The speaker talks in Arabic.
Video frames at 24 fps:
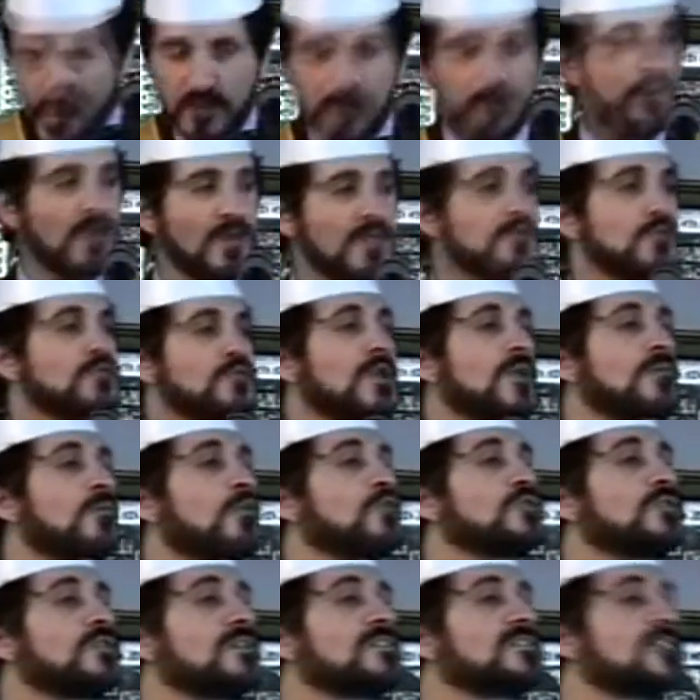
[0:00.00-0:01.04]
نحيله إلى السلطة
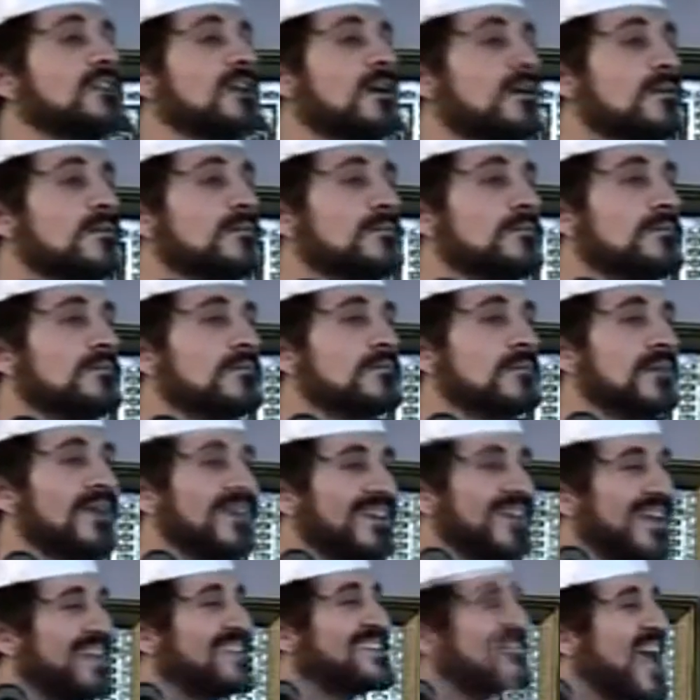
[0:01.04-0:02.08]
المختصة
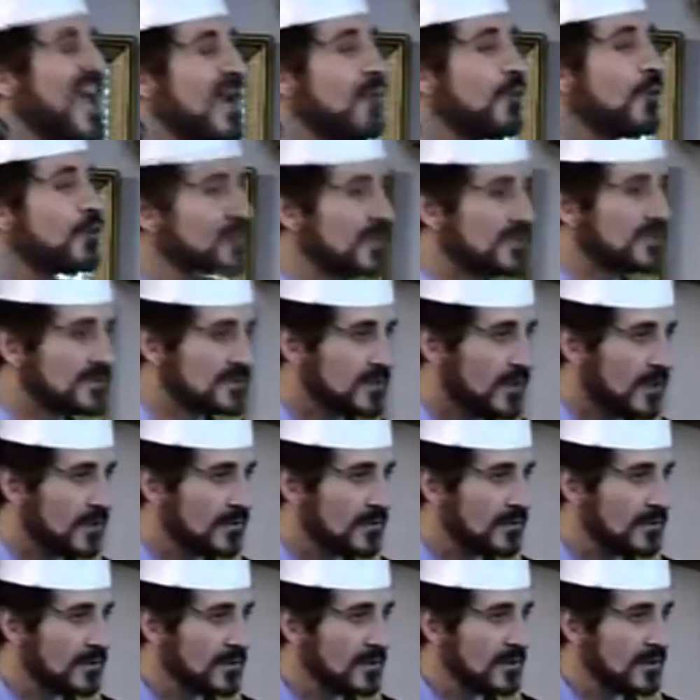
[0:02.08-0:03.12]
إلى الجهة المختصة
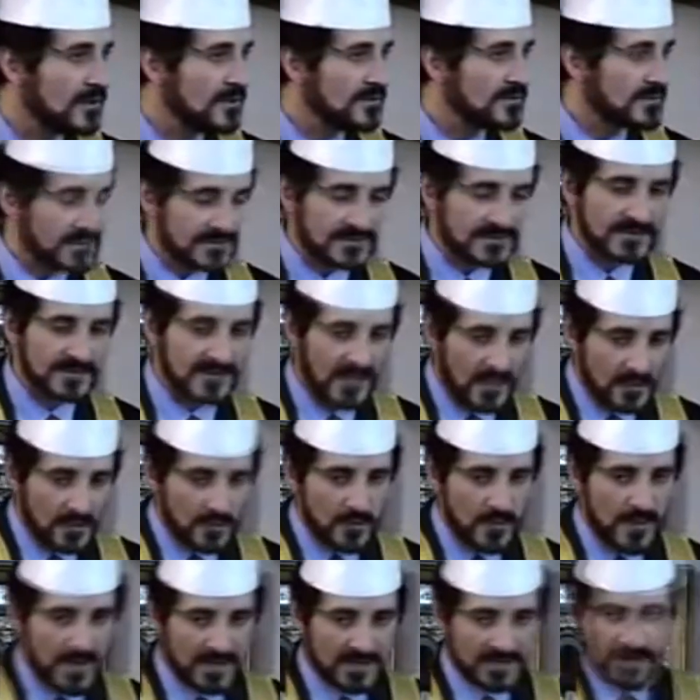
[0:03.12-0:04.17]
تستطيع أن
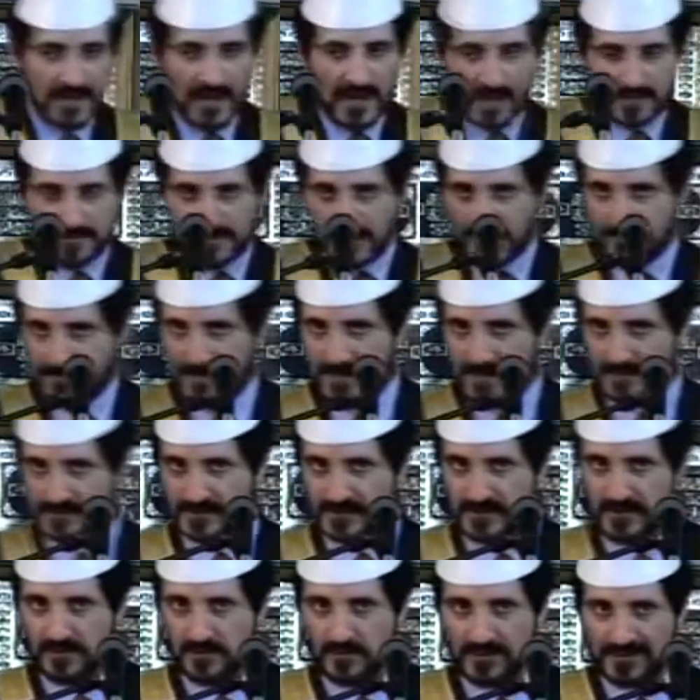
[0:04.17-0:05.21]
تميز الحق من
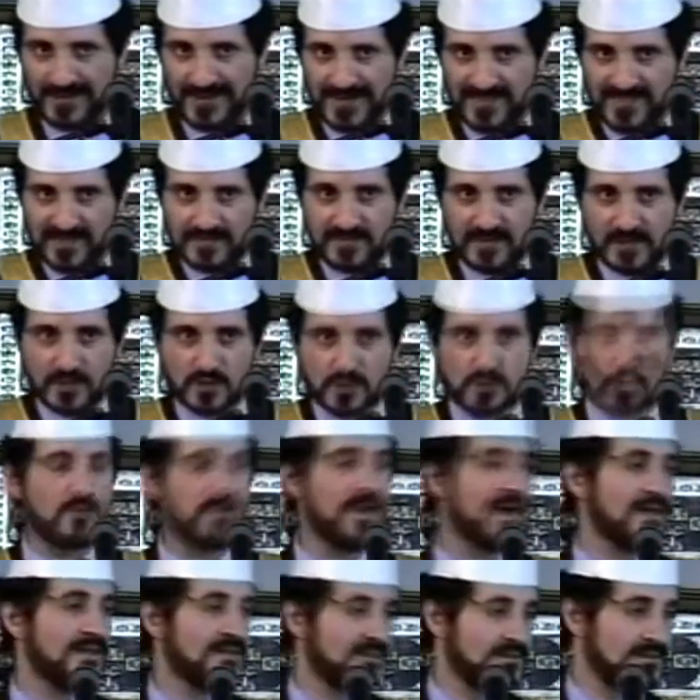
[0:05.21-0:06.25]
الباطل والخاثر من
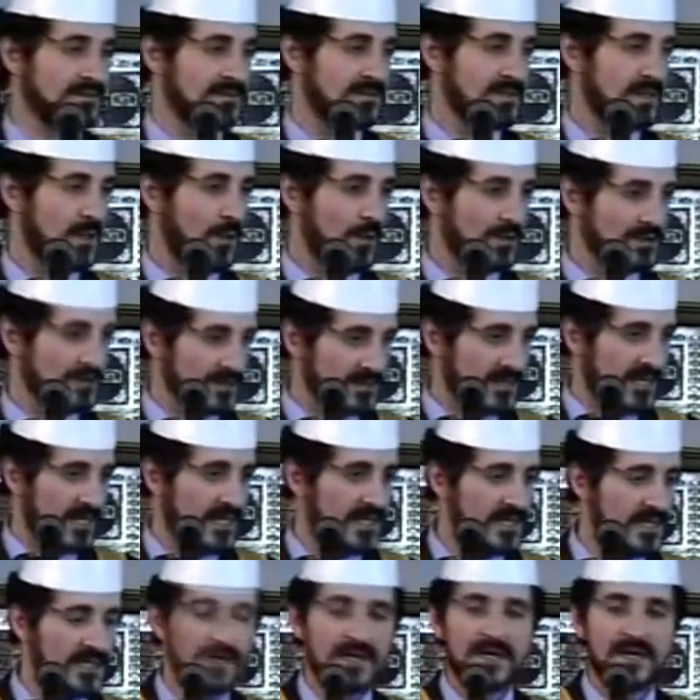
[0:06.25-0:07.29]
الزباد وتضع
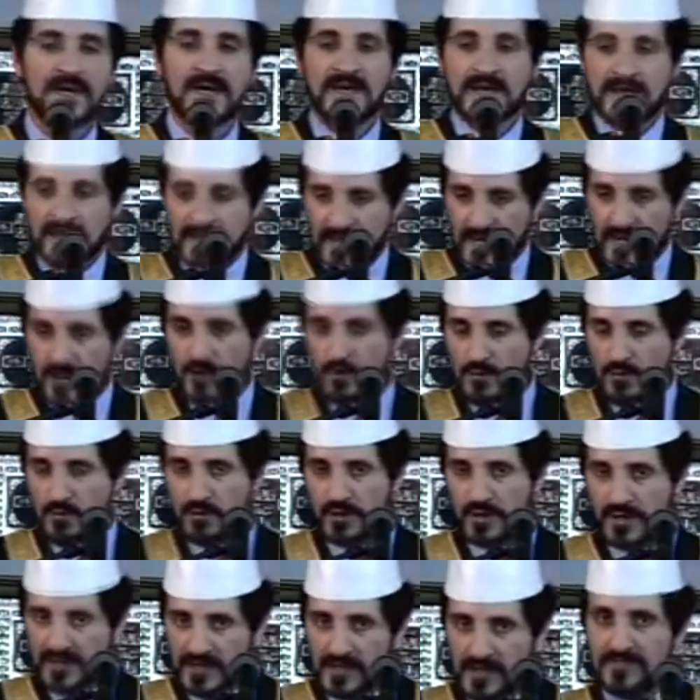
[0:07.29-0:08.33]
إيه؟
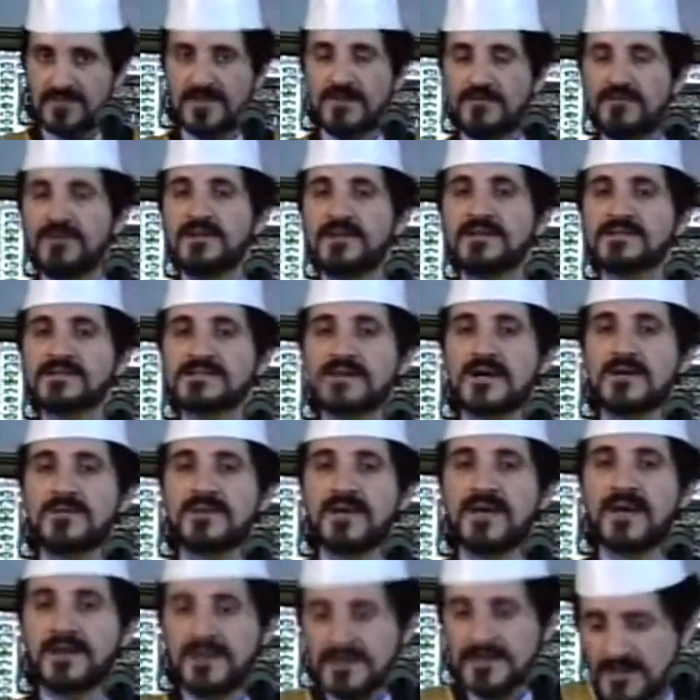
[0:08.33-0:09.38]
الأمور إيه؟ في
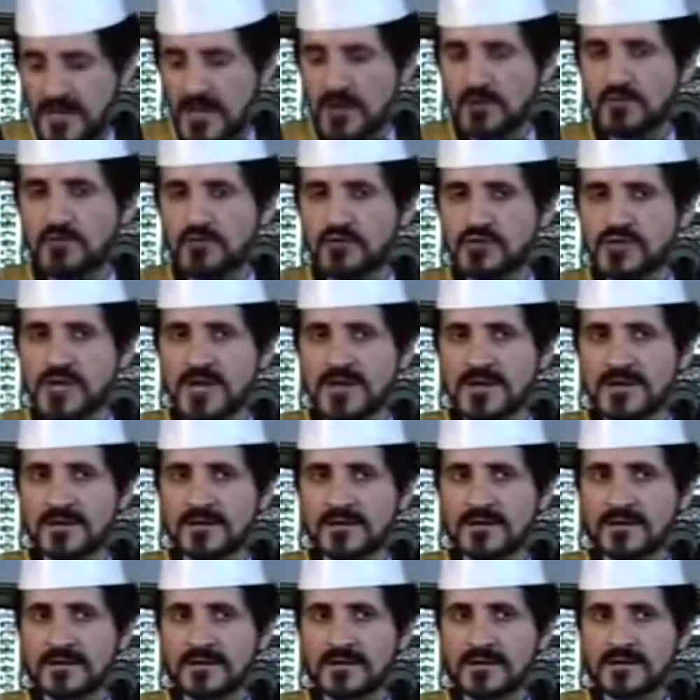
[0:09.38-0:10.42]
نصابها ينتهي كل شيء
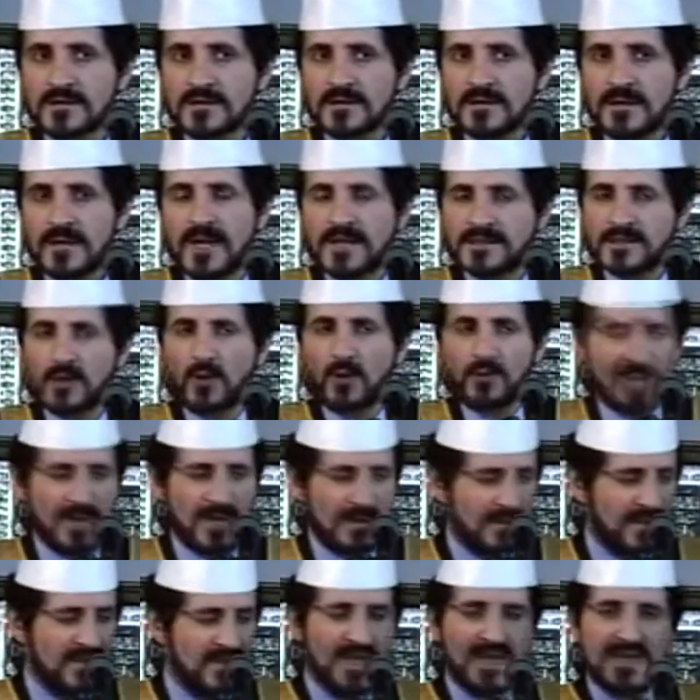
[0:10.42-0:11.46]
لا تكن من
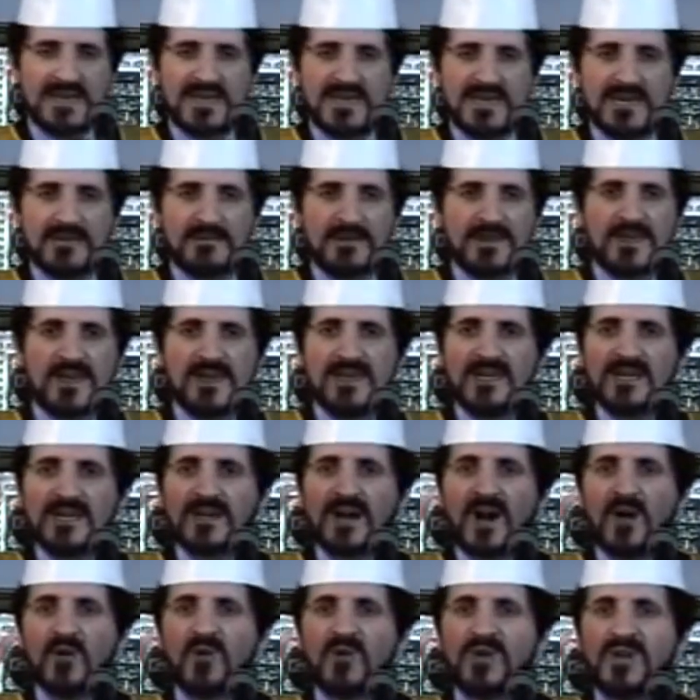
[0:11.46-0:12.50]
المذايع مذايع
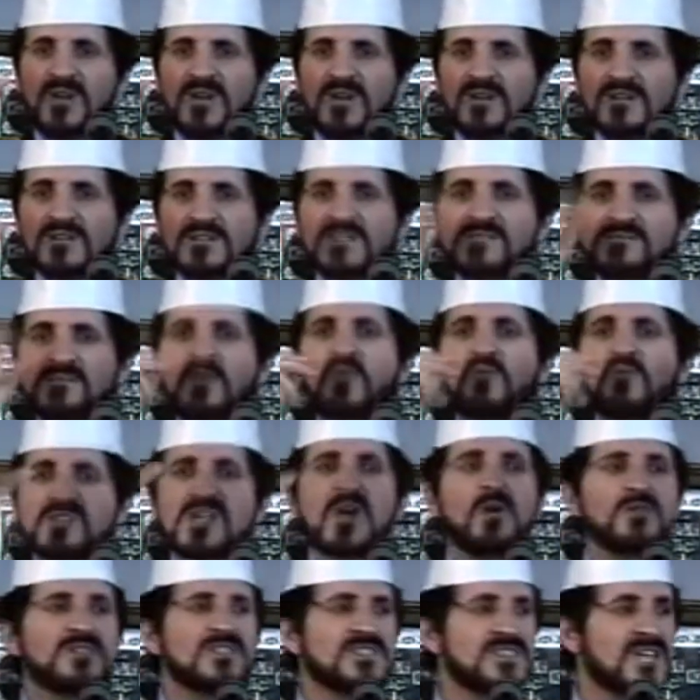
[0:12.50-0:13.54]
القول تسمع كل
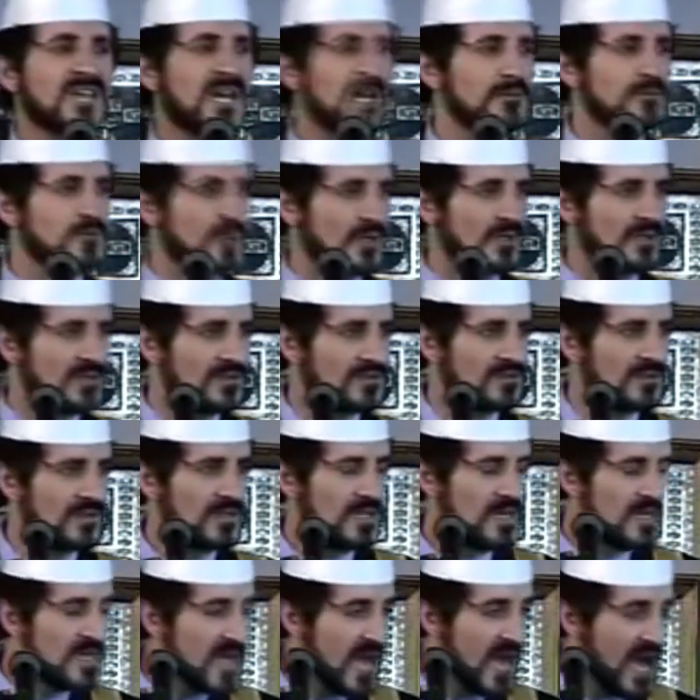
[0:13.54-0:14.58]
شيء وتتكلم تردد
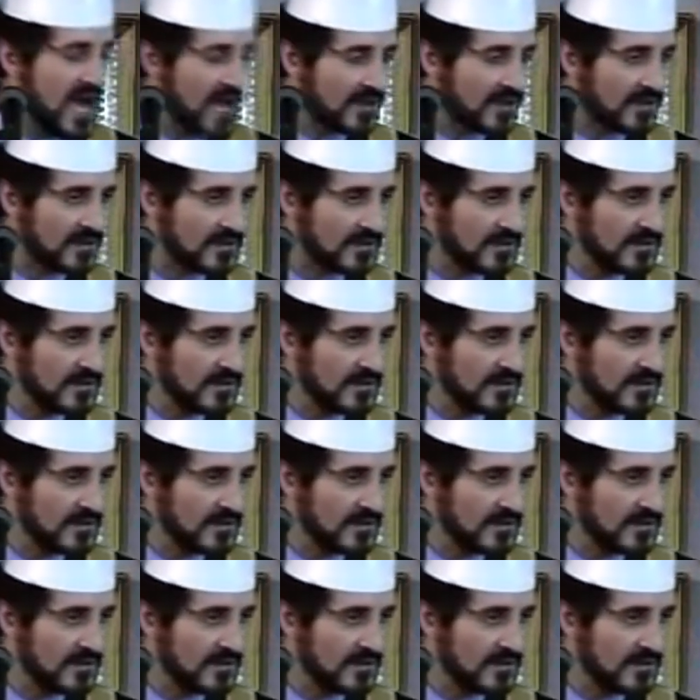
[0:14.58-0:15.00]
إياك